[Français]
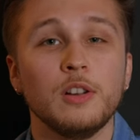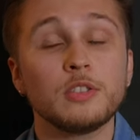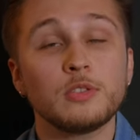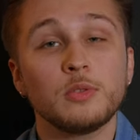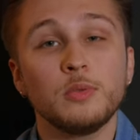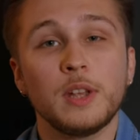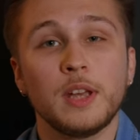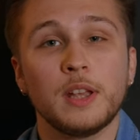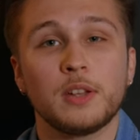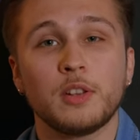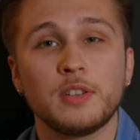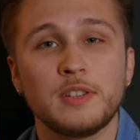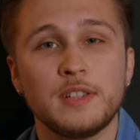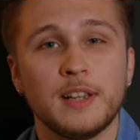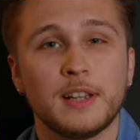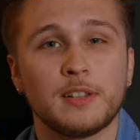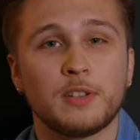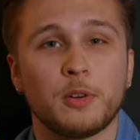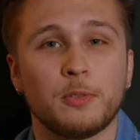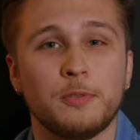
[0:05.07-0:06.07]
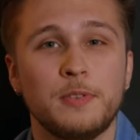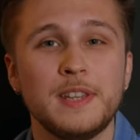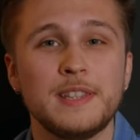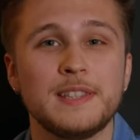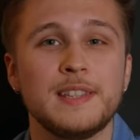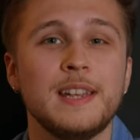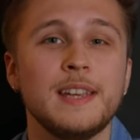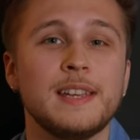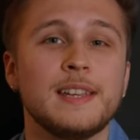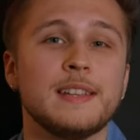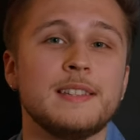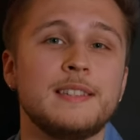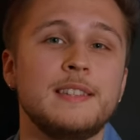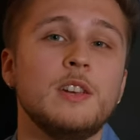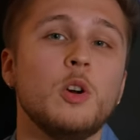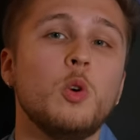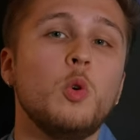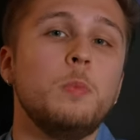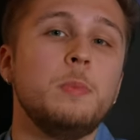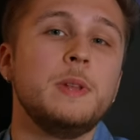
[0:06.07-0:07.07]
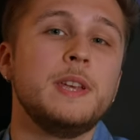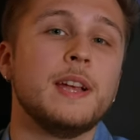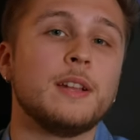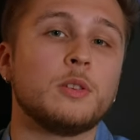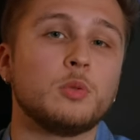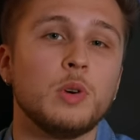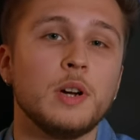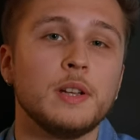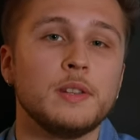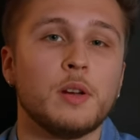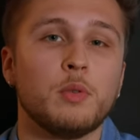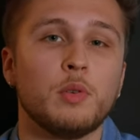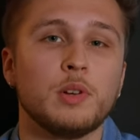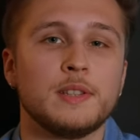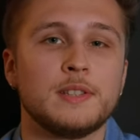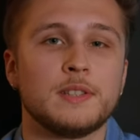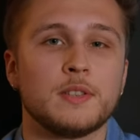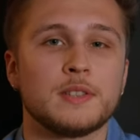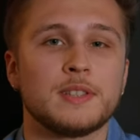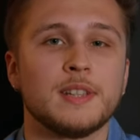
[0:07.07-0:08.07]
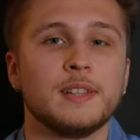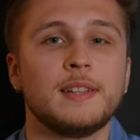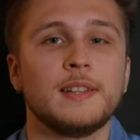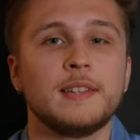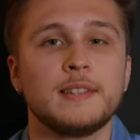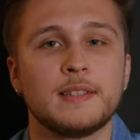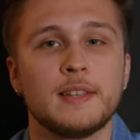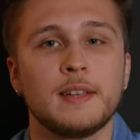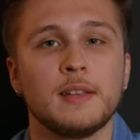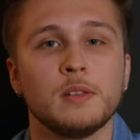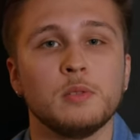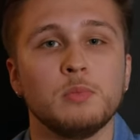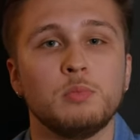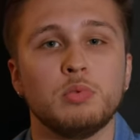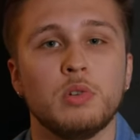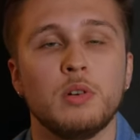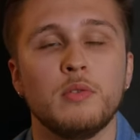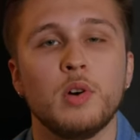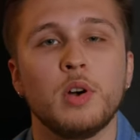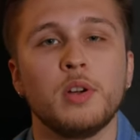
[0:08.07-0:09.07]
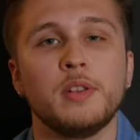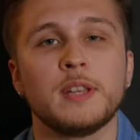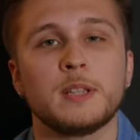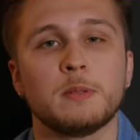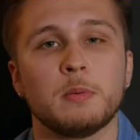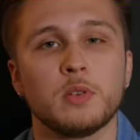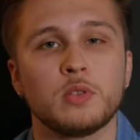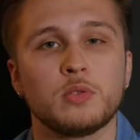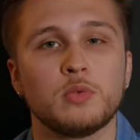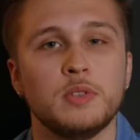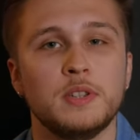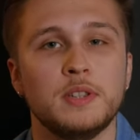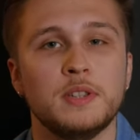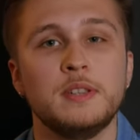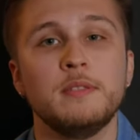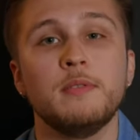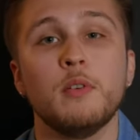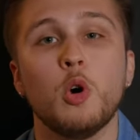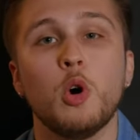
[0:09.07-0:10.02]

Lorsqu'on a un ordinateur fixe, il est quasi obligatoire d'avoir des enceintes externes pour avoir une expérience auditive